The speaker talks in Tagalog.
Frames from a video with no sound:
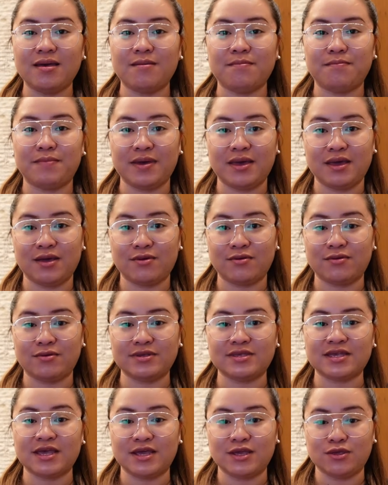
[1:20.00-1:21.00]
pero
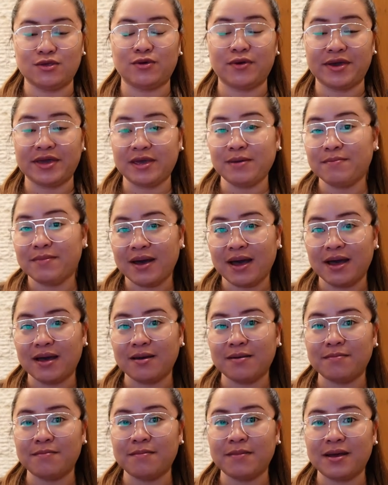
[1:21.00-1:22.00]
sa inyo ay
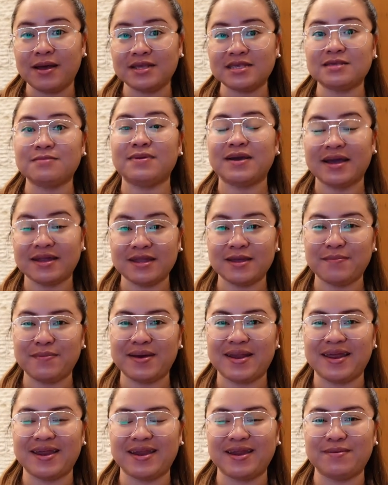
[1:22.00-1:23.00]
iba, mas maganda
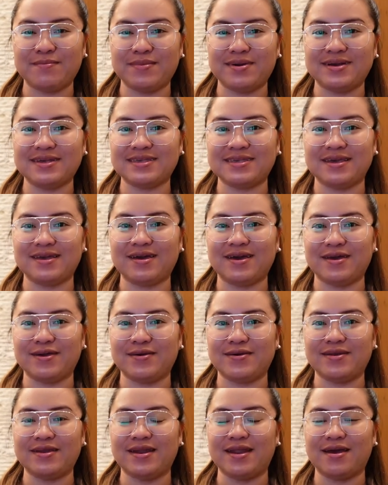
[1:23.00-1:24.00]
pa rin na mag
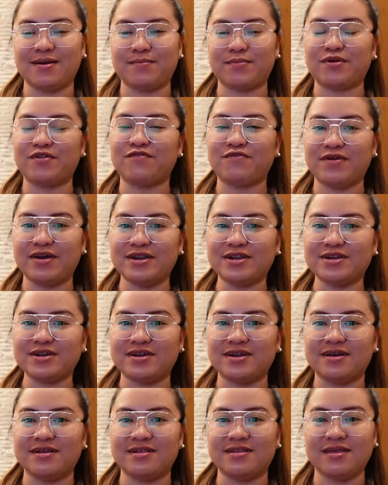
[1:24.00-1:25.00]
kayo ng
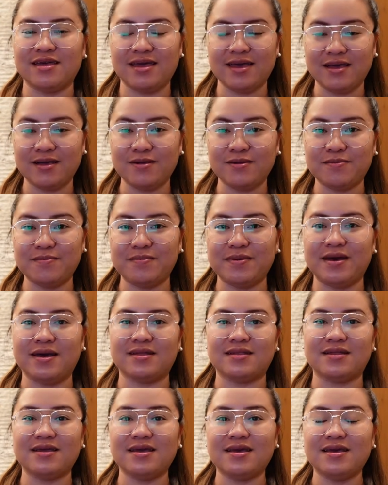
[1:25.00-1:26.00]
professional help
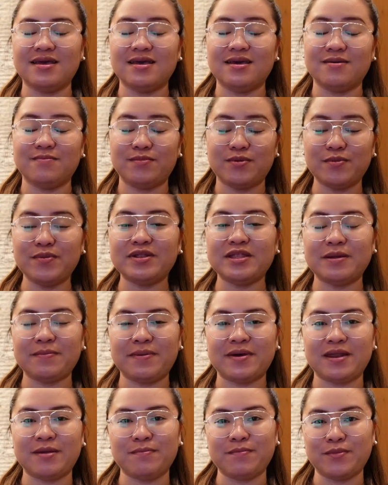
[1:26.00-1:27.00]
at pumunta
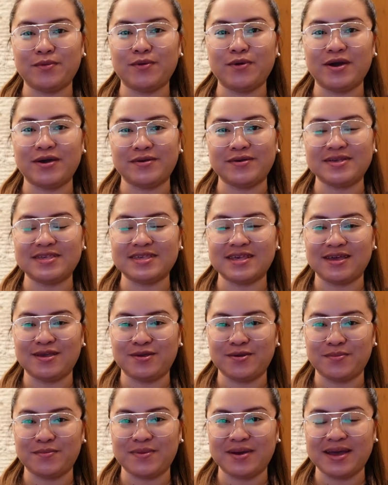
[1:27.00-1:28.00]
pa rin po kayo sa
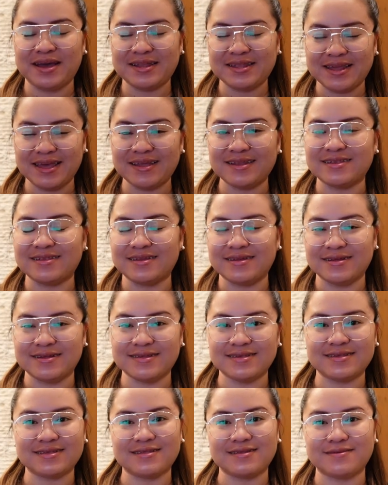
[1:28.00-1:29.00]
inyong mga
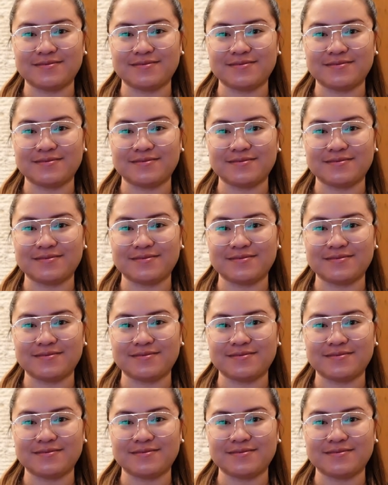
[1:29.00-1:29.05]
dentist.